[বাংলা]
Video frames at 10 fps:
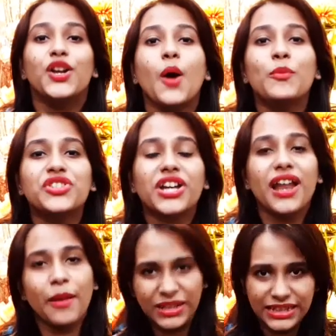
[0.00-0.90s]
নমস্কার
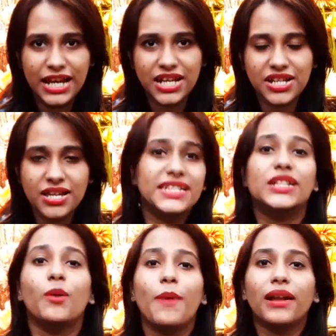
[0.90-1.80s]
আমি তিয়াশা
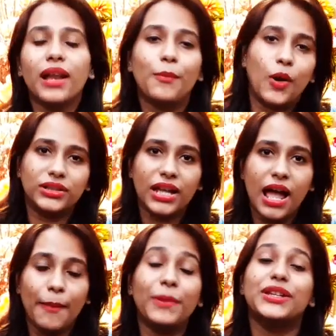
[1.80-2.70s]
জিও বাংলার পর্দায়
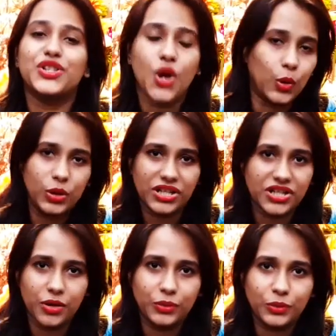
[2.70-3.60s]
আপনাদের সকলকে
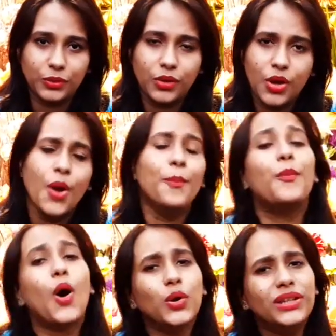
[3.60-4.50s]
স্বাগত
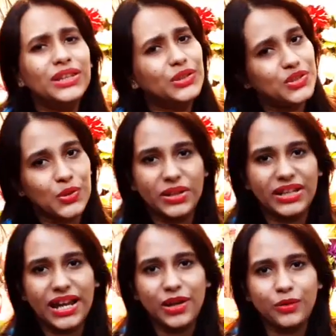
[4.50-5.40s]
বড়দিন তো চলেই
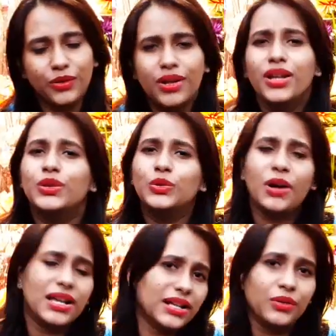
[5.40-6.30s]
গেল দু
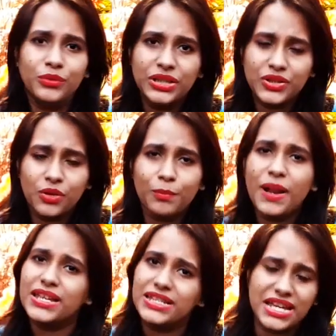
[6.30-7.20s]
হাজার
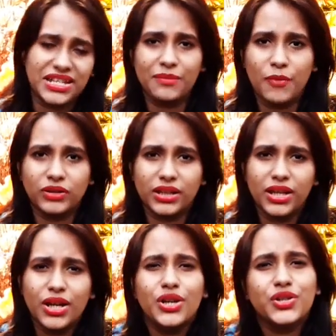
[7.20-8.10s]
প্রায় শেষের পথে
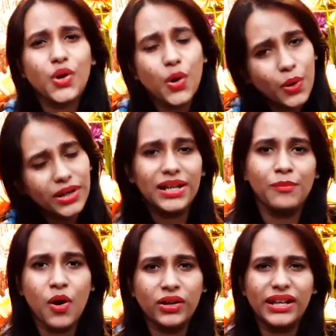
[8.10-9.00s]
সকলেরই
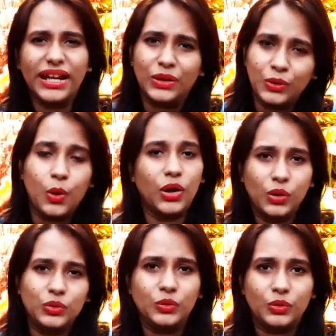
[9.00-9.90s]
মন একটু হলেও
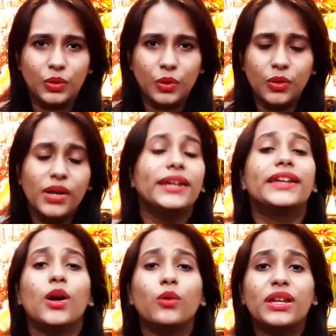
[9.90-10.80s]
দুঃখ
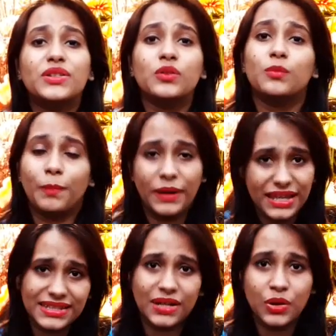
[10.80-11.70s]
কেউ কিছু
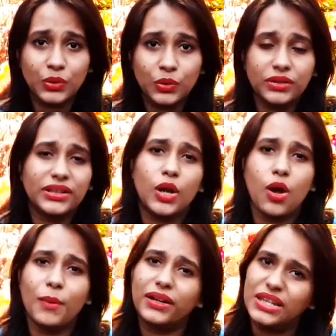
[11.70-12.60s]
পেয়েছে নতুন কেউ
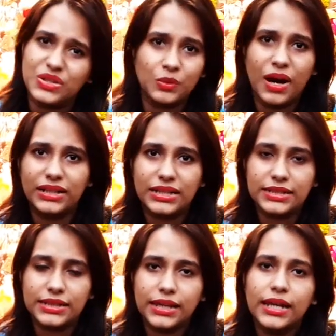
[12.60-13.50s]
আবার কিছু
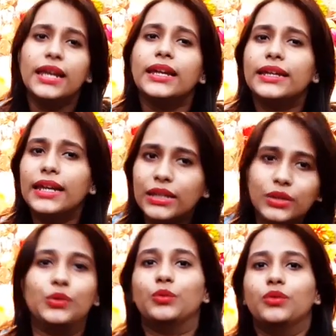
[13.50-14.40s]
হারিয়েছে
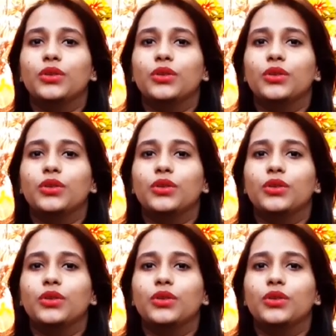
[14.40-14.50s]
কিন্তু